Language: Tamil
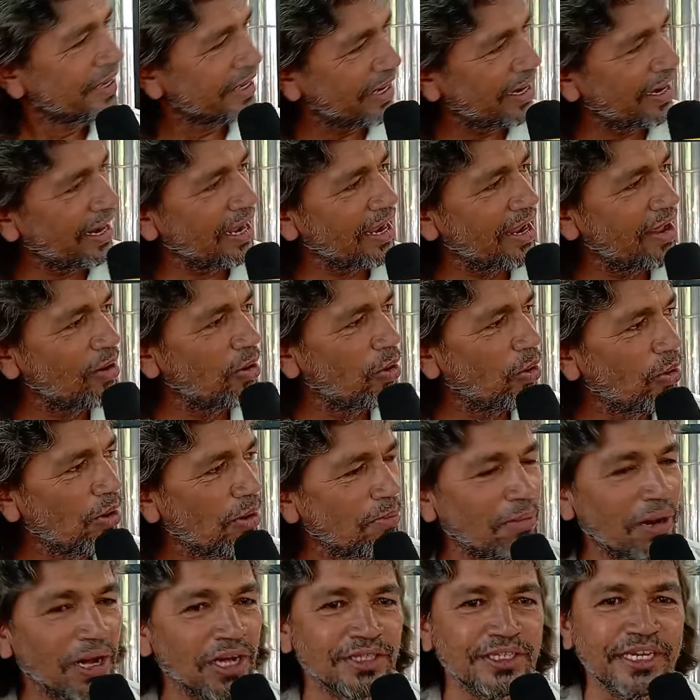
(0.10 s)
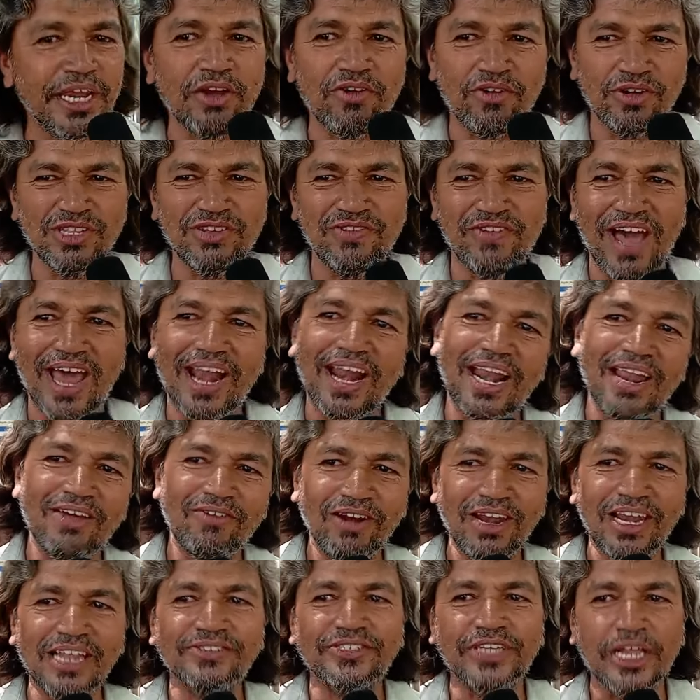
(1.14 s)
ஏன்னா நாங்கள் அவளோட பர்த்டே வந்து வேறு
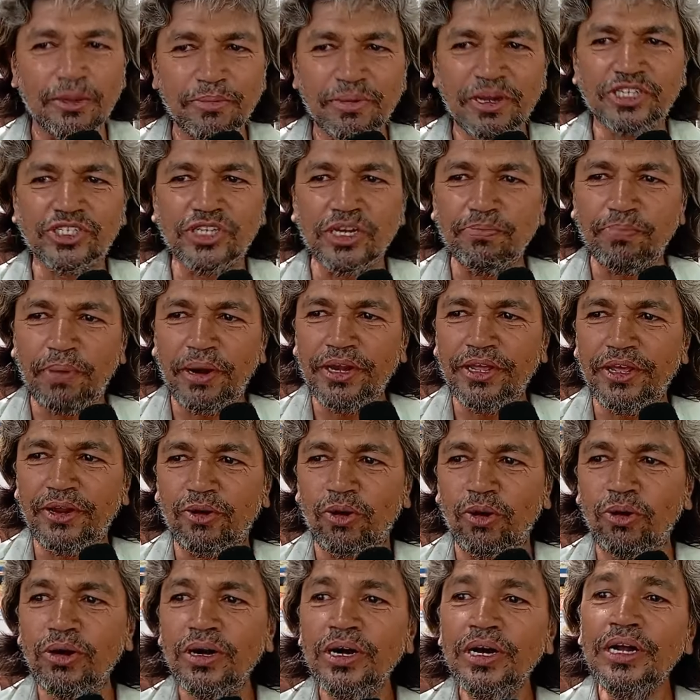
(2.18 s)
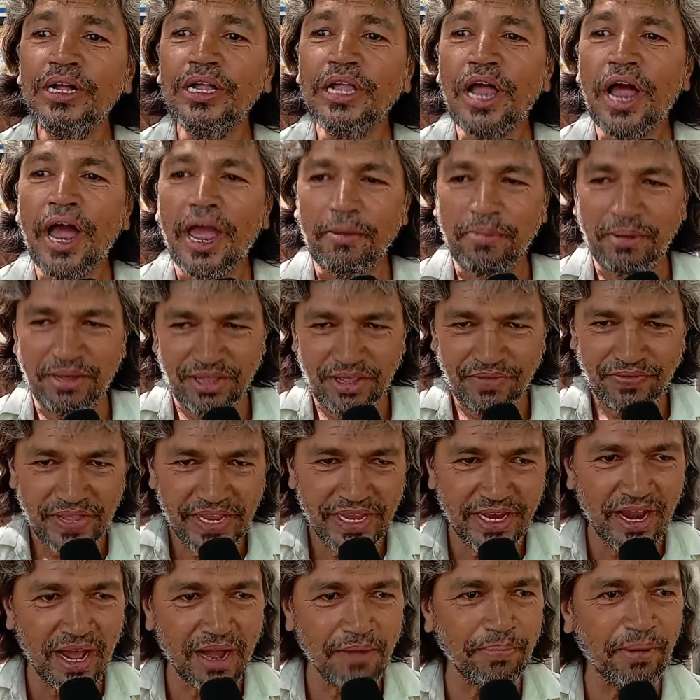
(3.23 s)
லெவலில் செலிப்ரேஷன் பண்ணியிருக்கோம் இப்போ இந்த
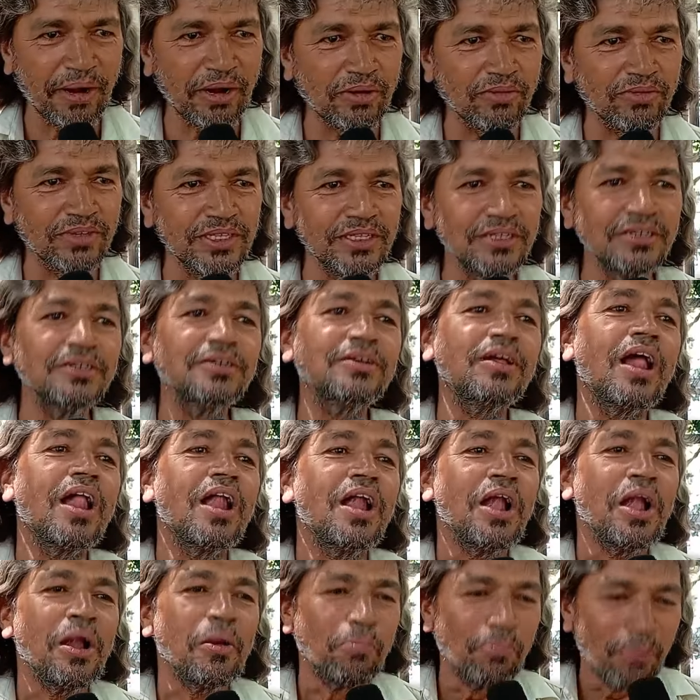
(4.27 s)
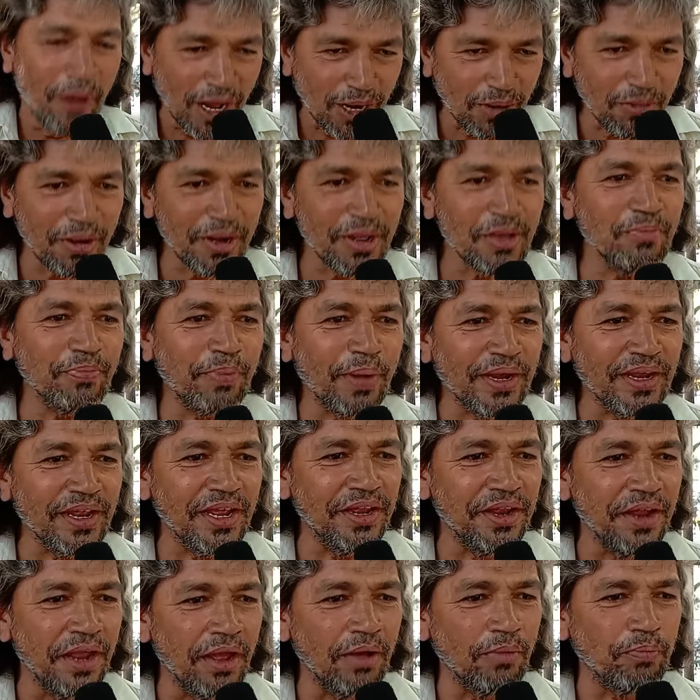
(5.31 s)
தீனா படம் வந்து மறுபடியும்
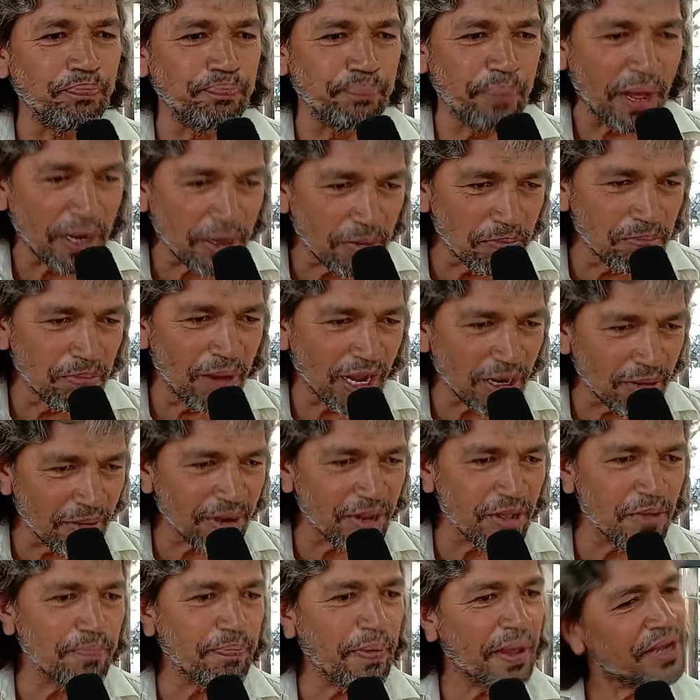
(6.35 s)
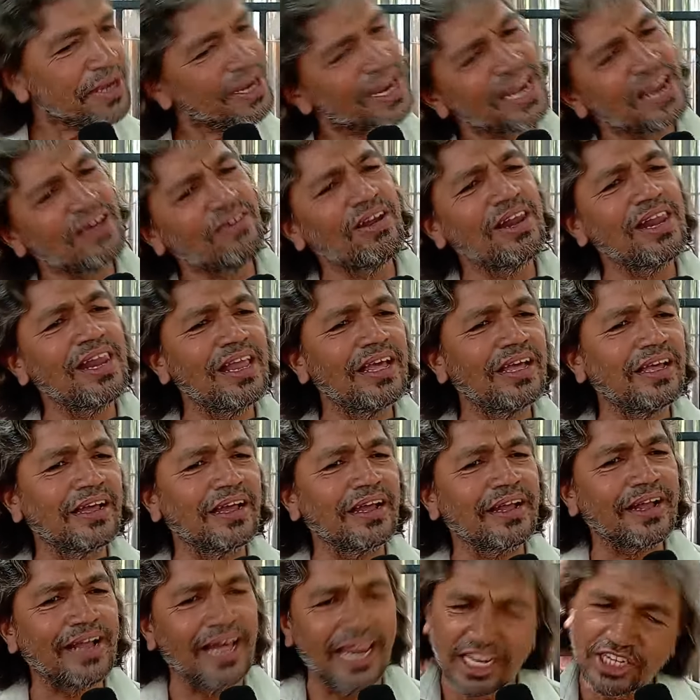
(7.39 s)
பெரிய பெரும் மறுபடியும் பெரிய லெவலில்
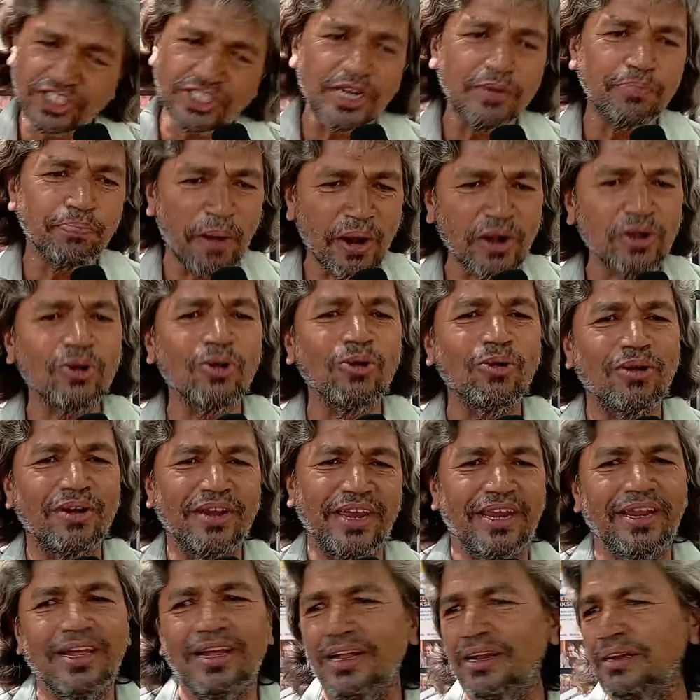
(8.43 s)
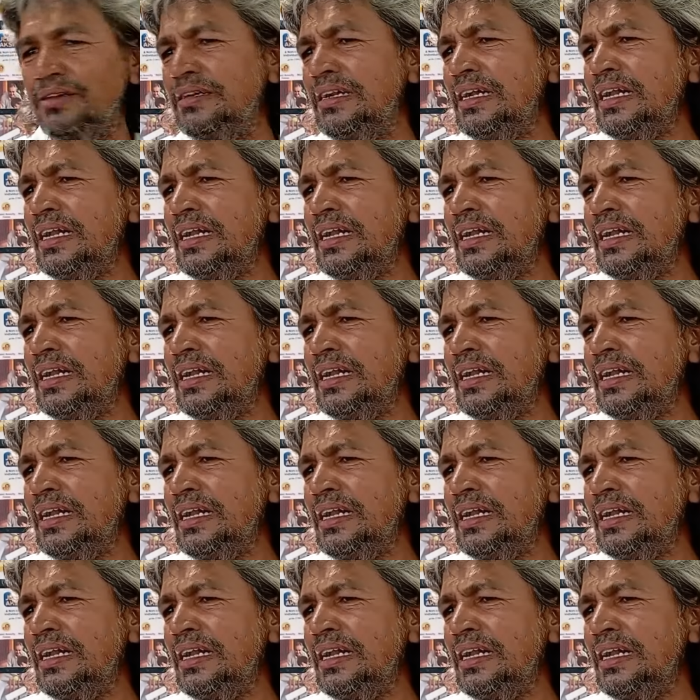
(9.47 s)
கலெக்ஷன் பண்ணோம் ஏன்னா